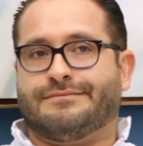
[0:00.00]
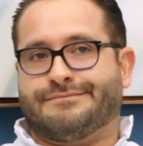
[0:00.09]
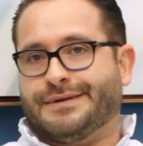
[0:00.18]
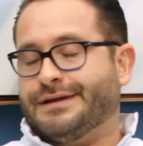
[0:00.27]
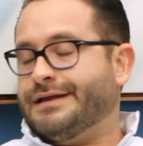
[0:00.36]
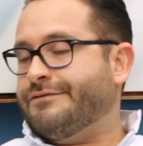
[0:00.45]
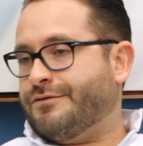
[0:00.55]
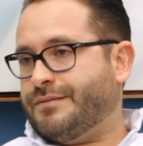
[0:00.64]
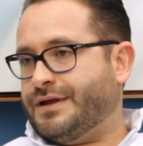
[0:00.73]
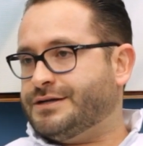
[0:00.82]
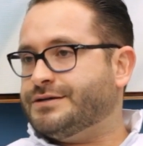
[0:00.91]

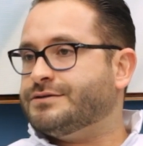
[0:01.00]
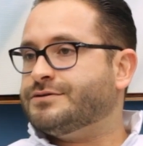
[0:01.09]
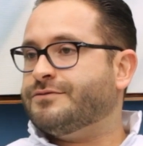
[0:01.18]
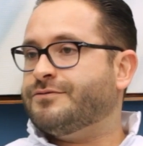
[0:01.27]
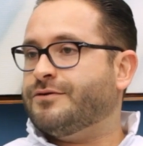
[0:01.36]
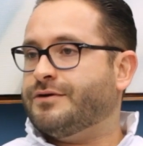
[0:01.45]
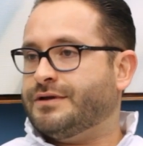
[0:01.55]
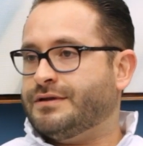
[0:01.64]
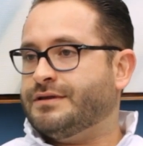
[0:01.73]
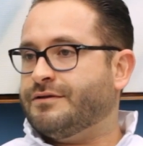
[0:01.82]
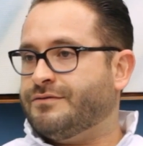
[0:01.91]
incrivelmente isso
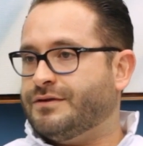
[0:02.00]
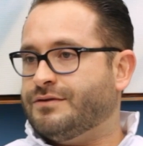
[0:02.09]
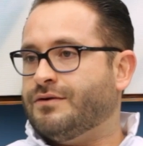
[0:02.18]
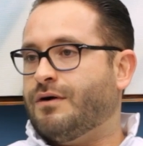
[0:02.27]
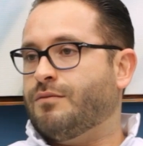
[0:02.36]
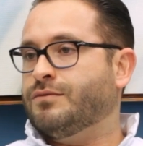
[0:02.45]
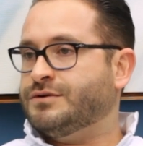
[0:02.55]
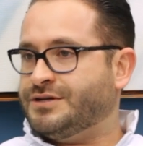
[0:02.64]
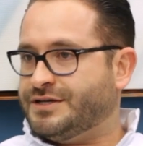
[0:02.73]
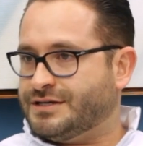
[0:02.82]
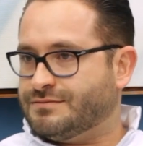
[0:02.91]
foi devido ao
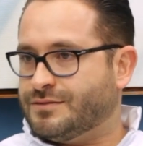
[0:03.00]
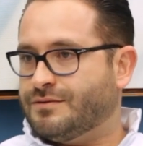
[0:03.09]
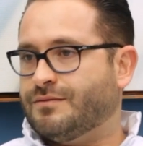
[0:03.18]
bruxismo.